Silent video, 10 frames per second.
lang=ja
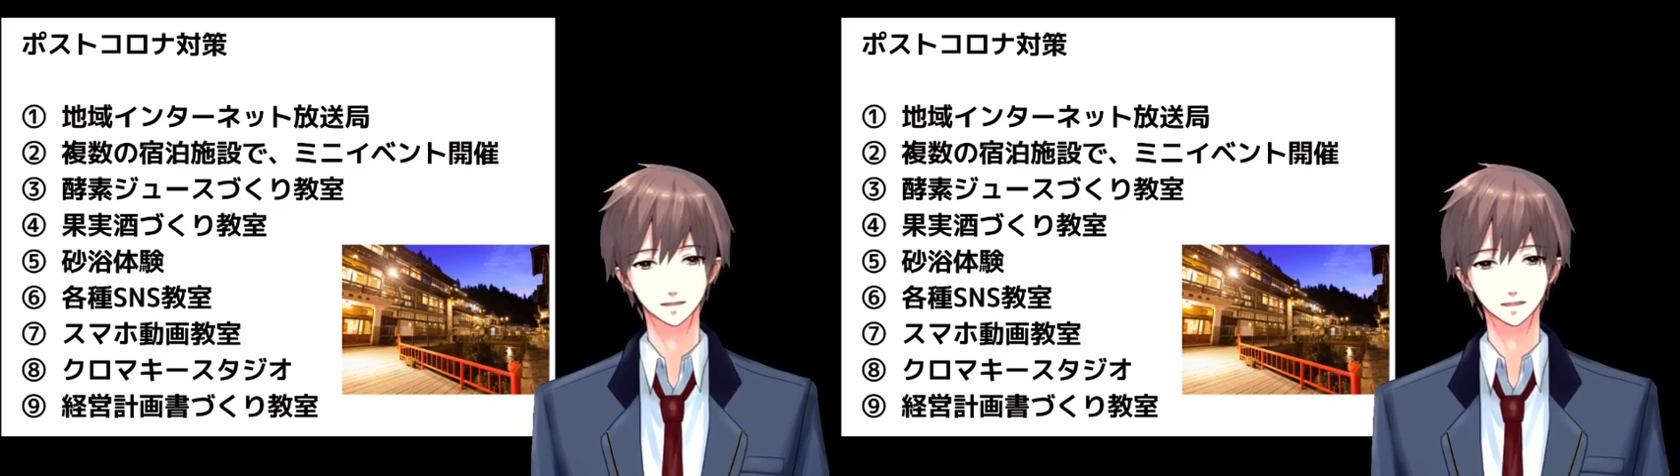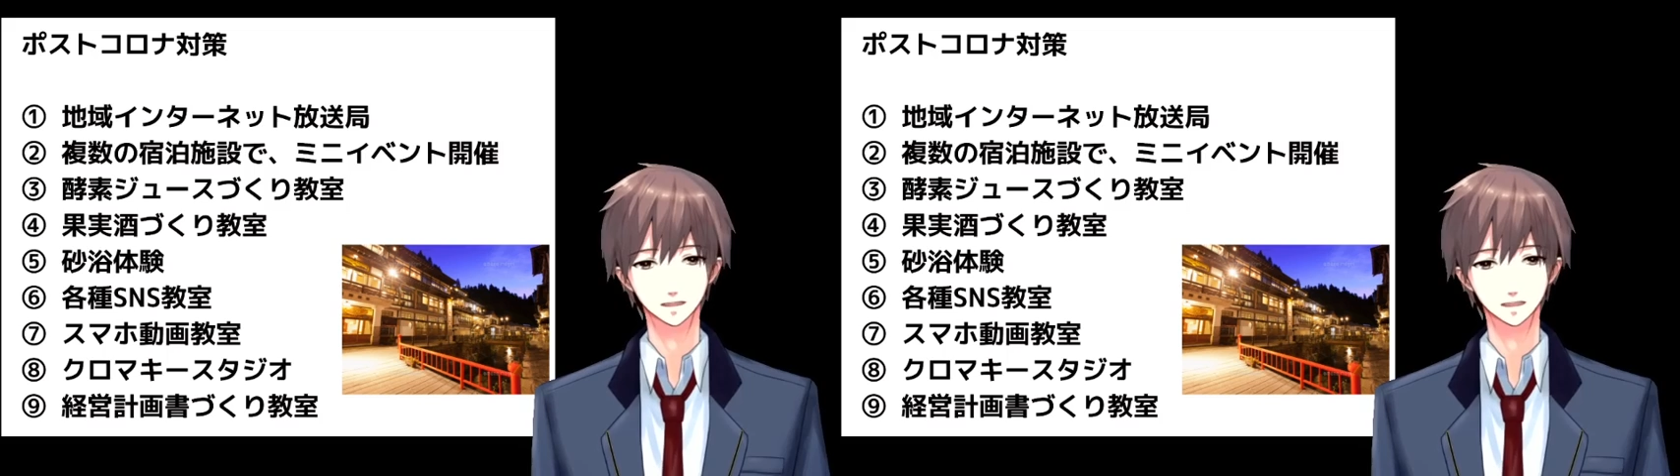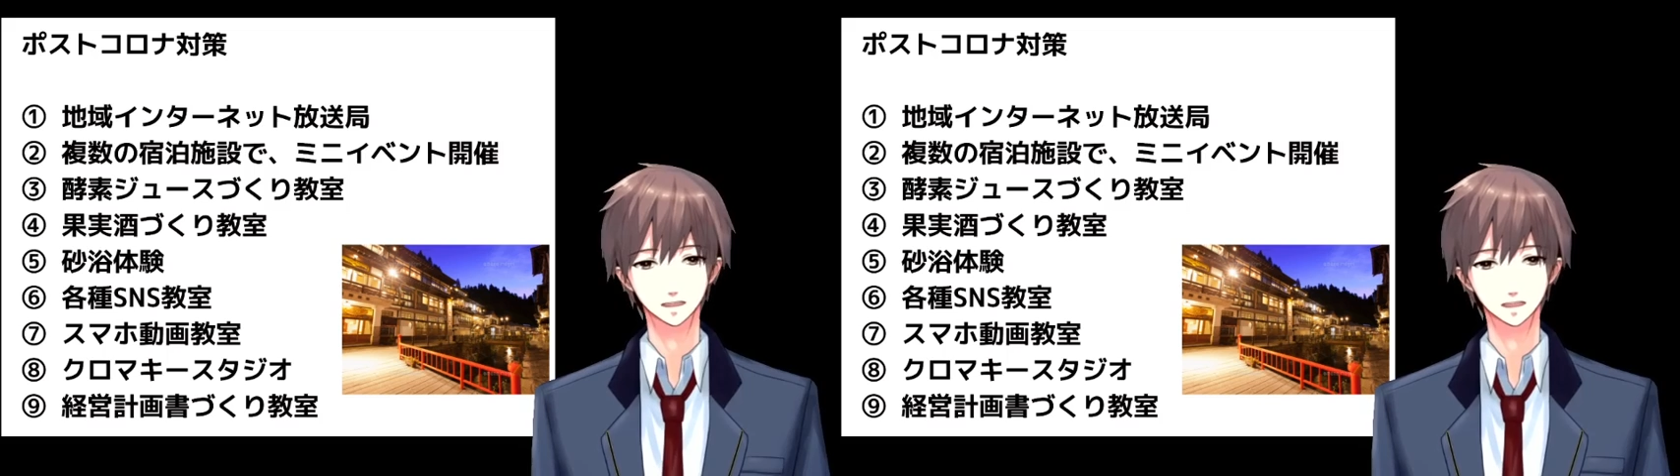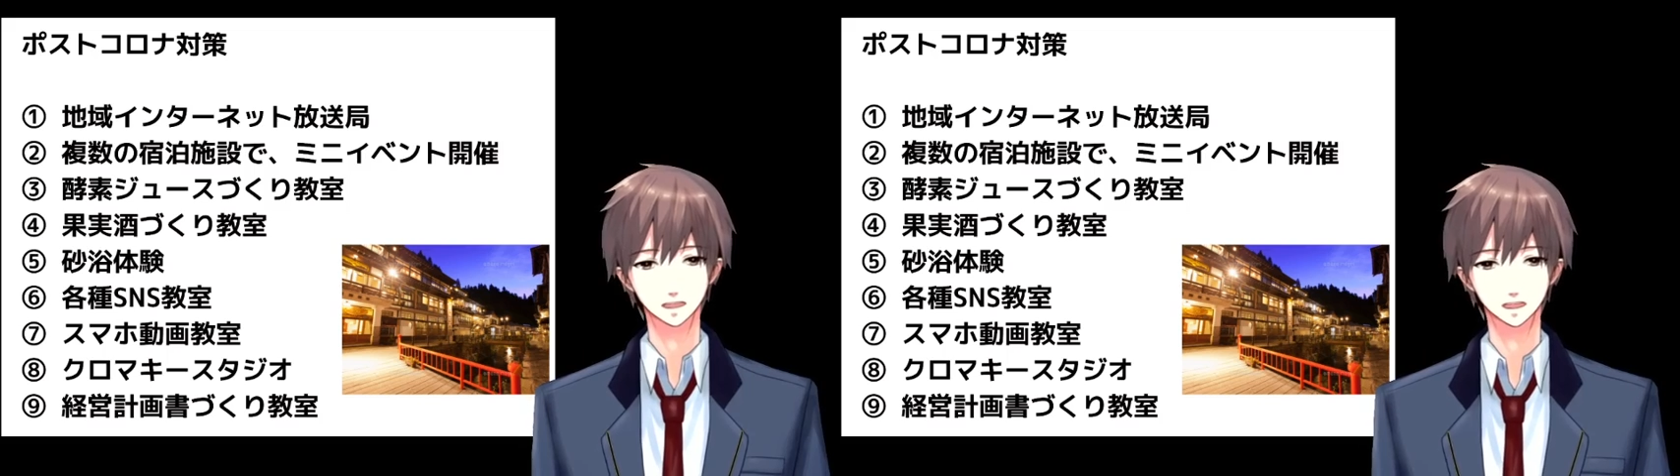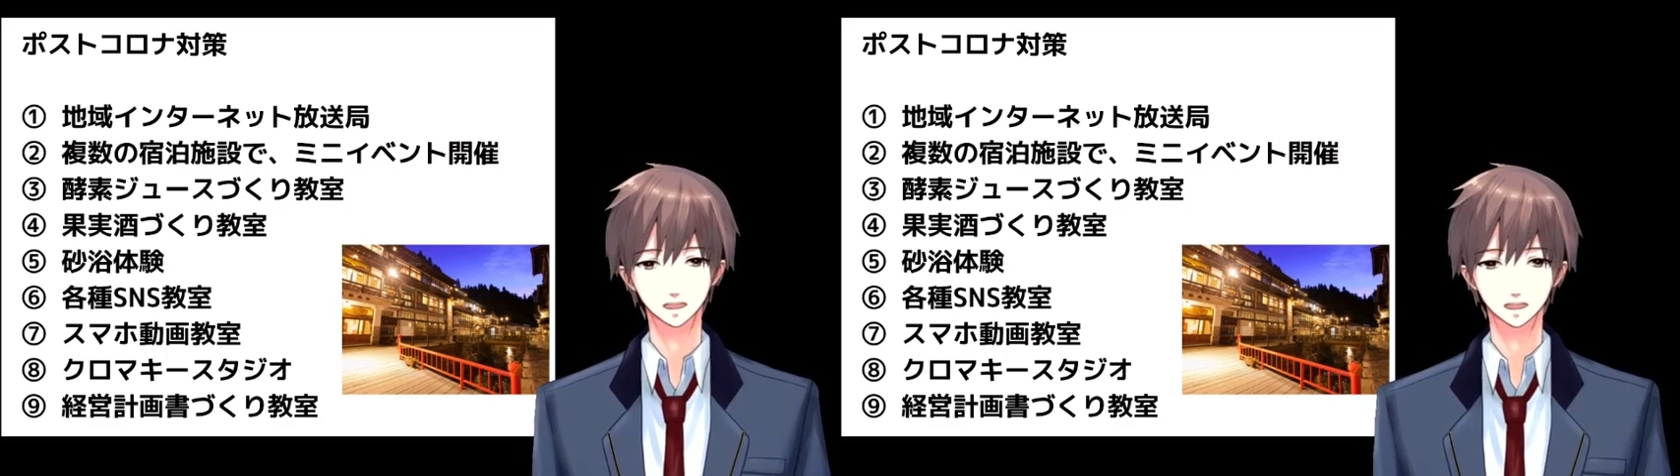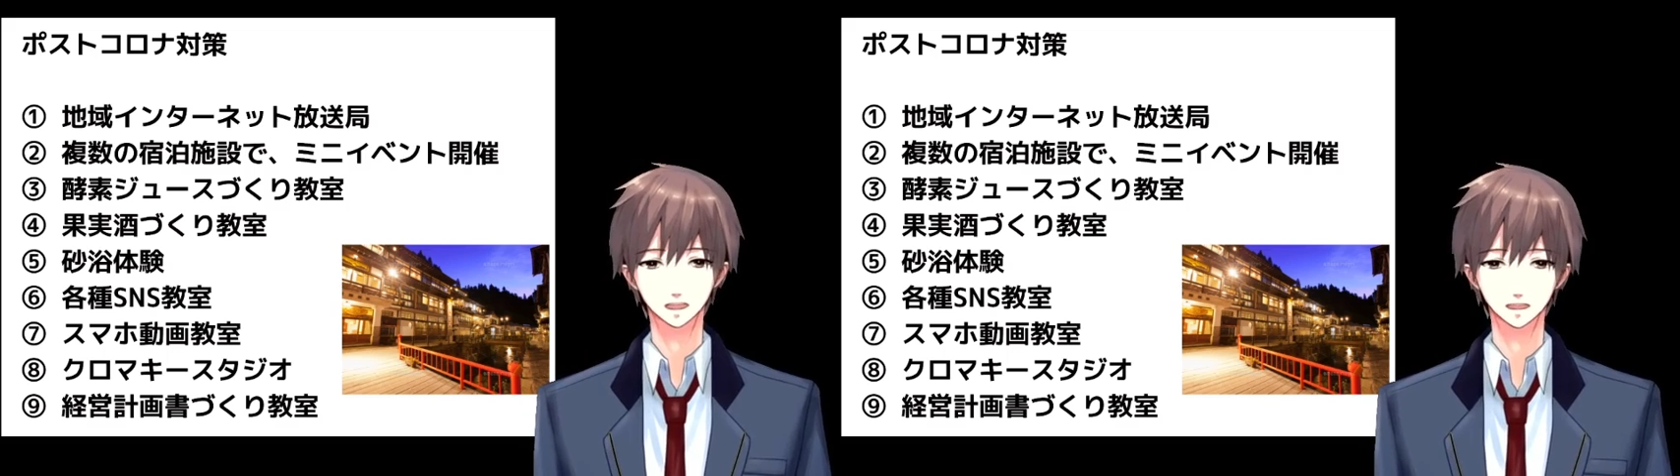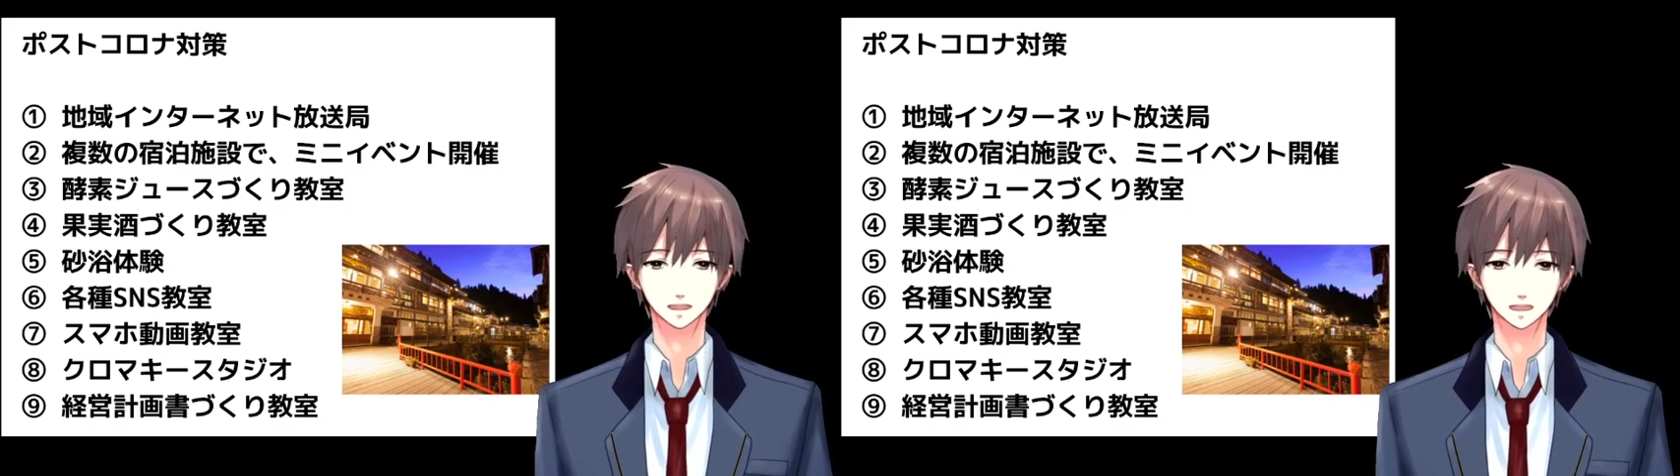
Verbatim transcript: で撮影する